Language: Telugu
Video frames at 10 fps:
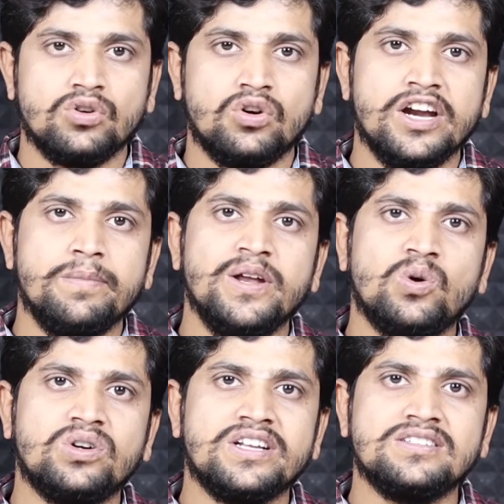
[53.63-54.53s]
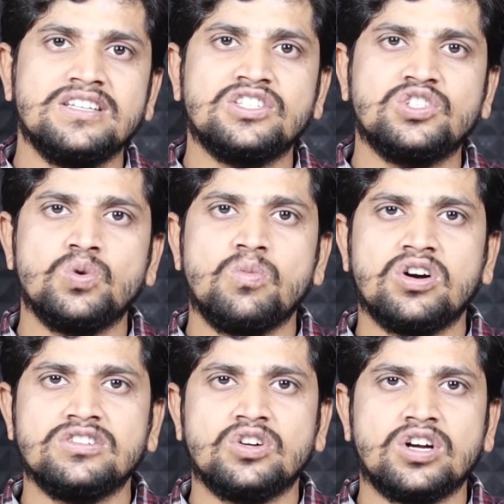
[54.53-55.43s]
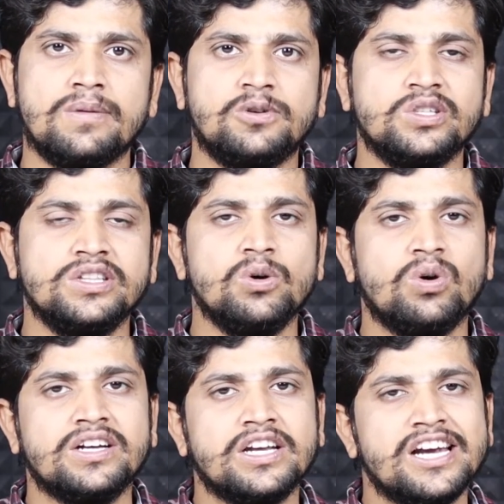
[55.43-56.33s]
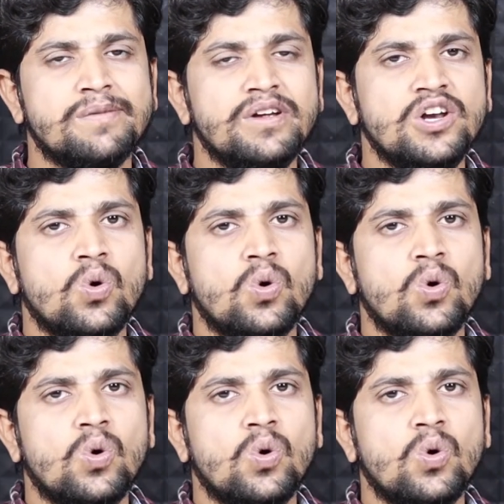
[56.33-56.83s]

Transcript: సో రెడ్మీ నోట్ టెన్ సిరీస్ టూ మోడల్స్ రాబోతుంది ఒకటి రెడ్మీ